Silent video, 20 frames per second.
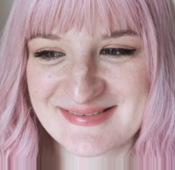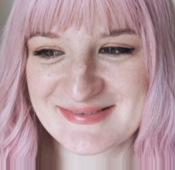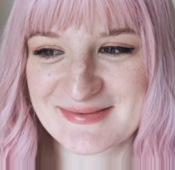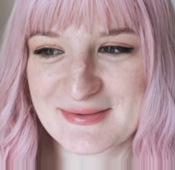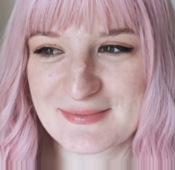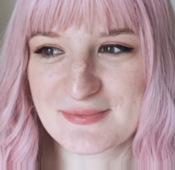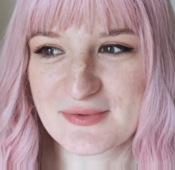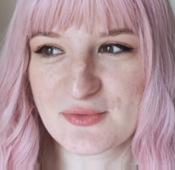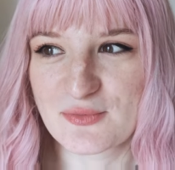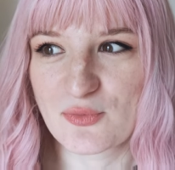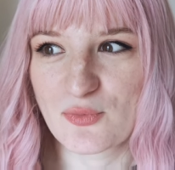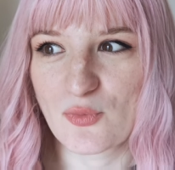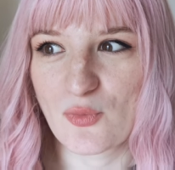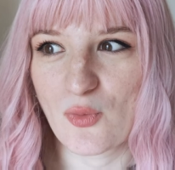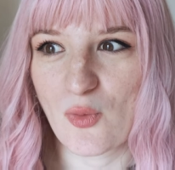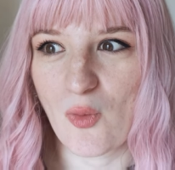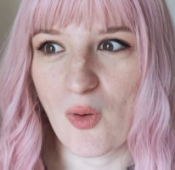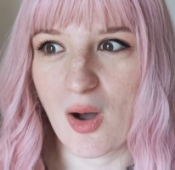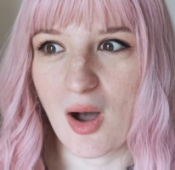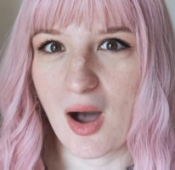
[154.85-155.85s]
j'étais en mode
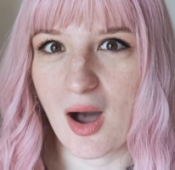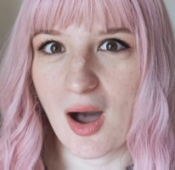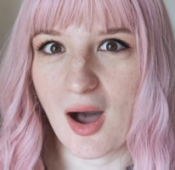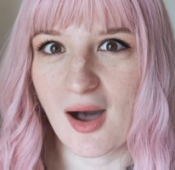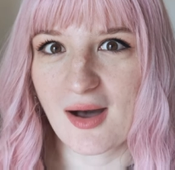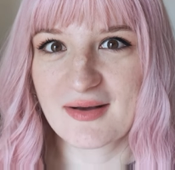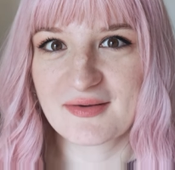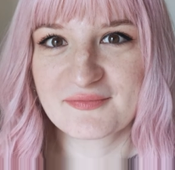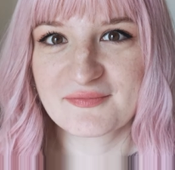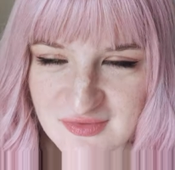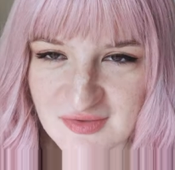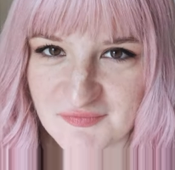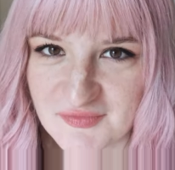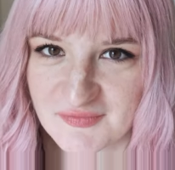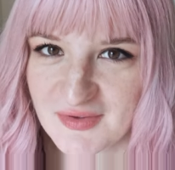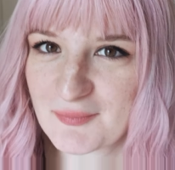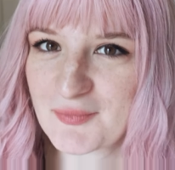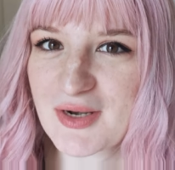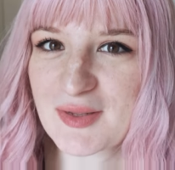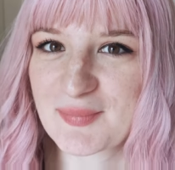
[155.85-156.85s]
waouh.
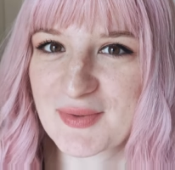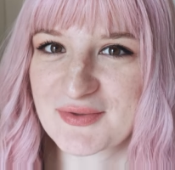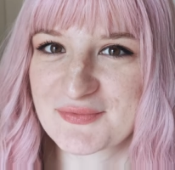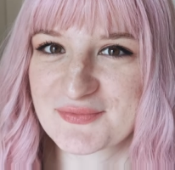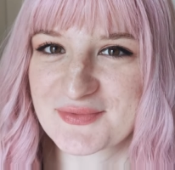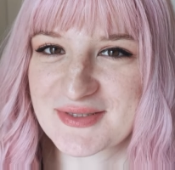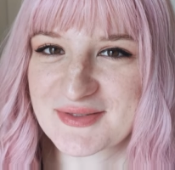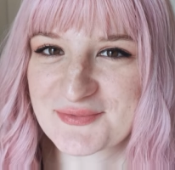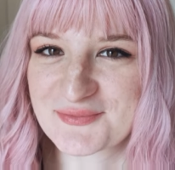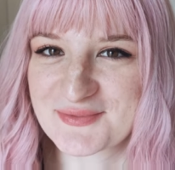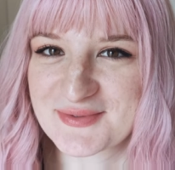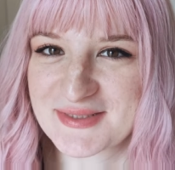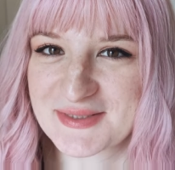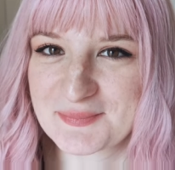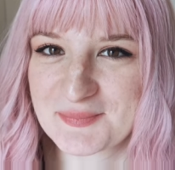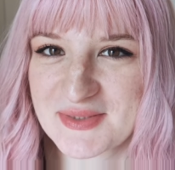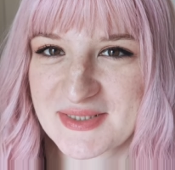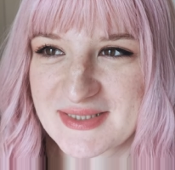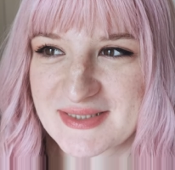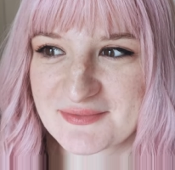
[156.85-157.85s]
J'avais vraiment l'impression d'être une
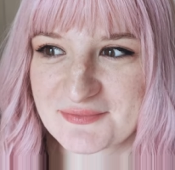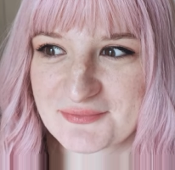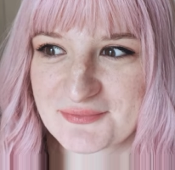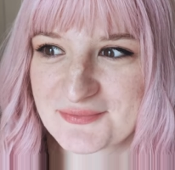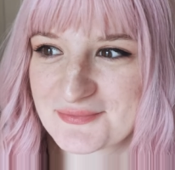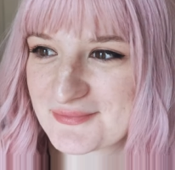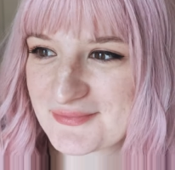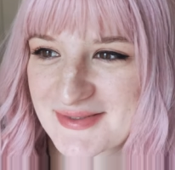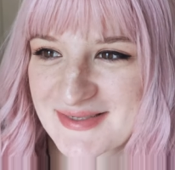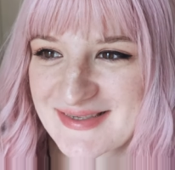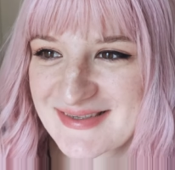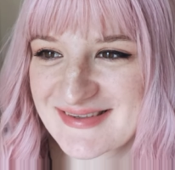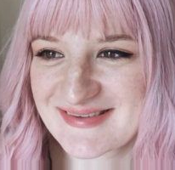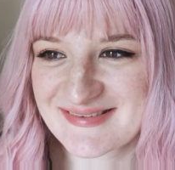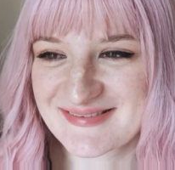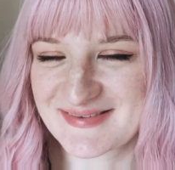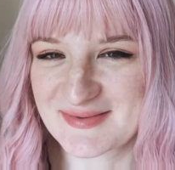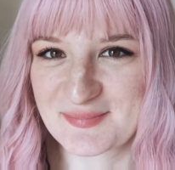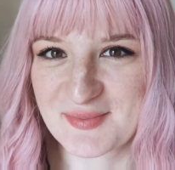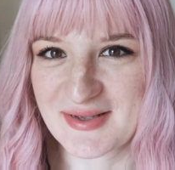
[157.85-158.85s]
gamine et de,
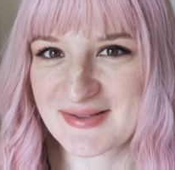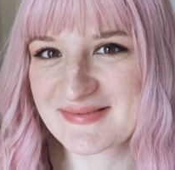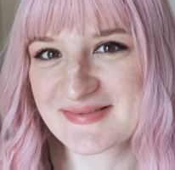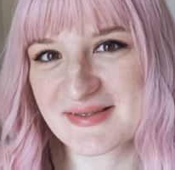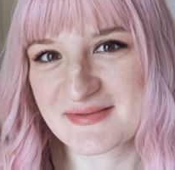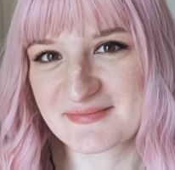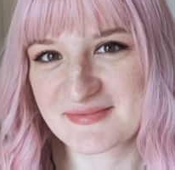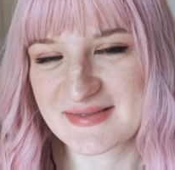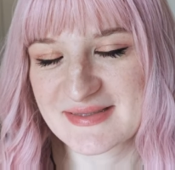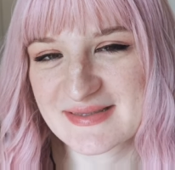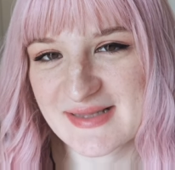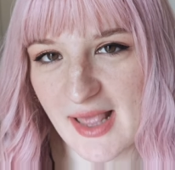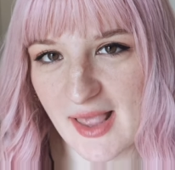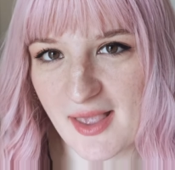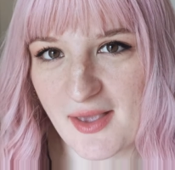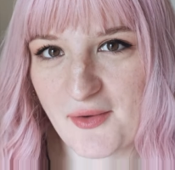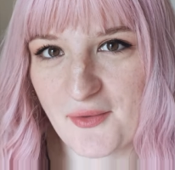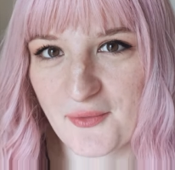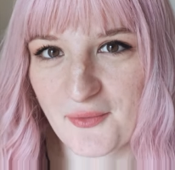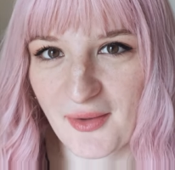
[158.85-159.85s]
je sais pas, ça faisait
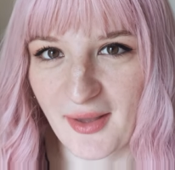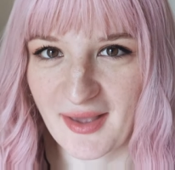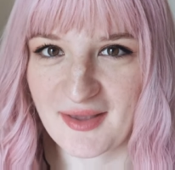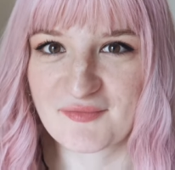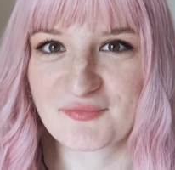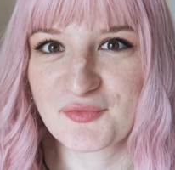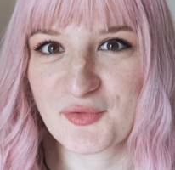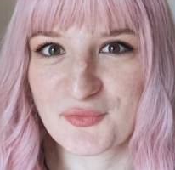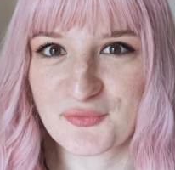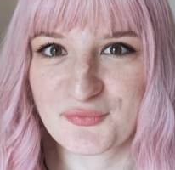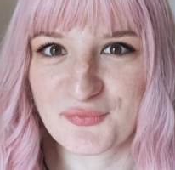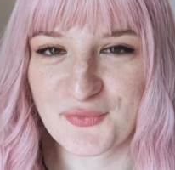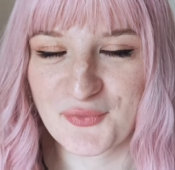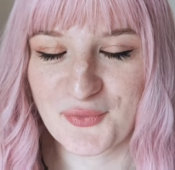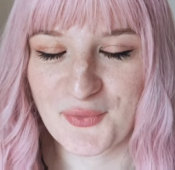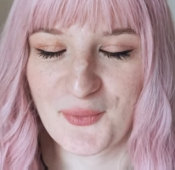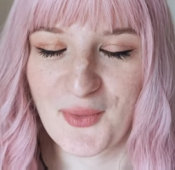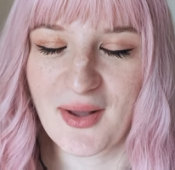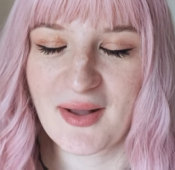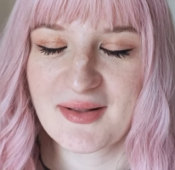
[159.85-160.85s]
très euh, rêve
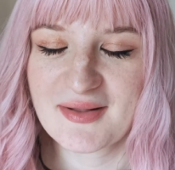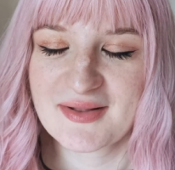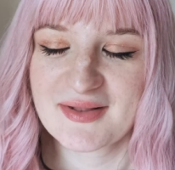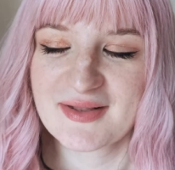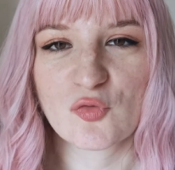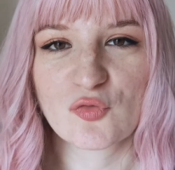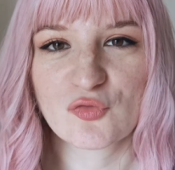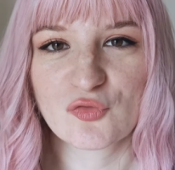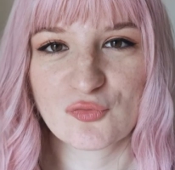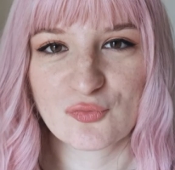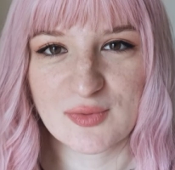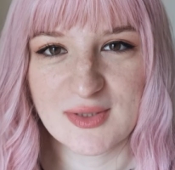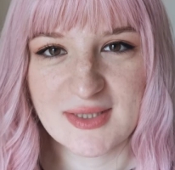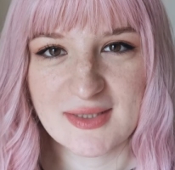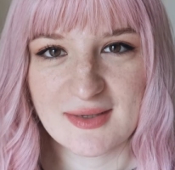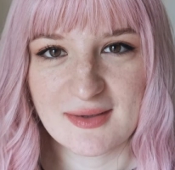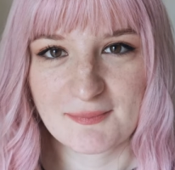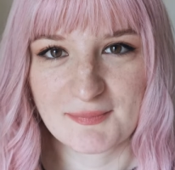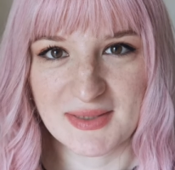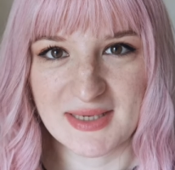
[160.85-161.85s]
d'enfant quoi.
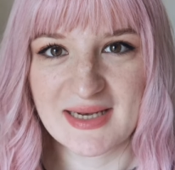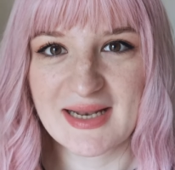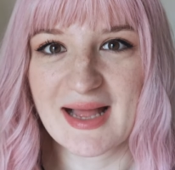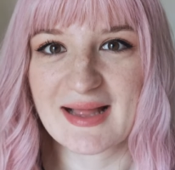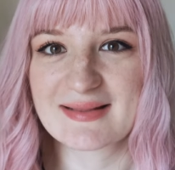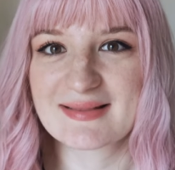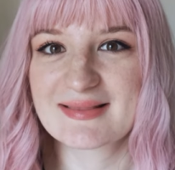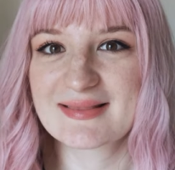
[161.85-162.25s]
Ensuite, mais la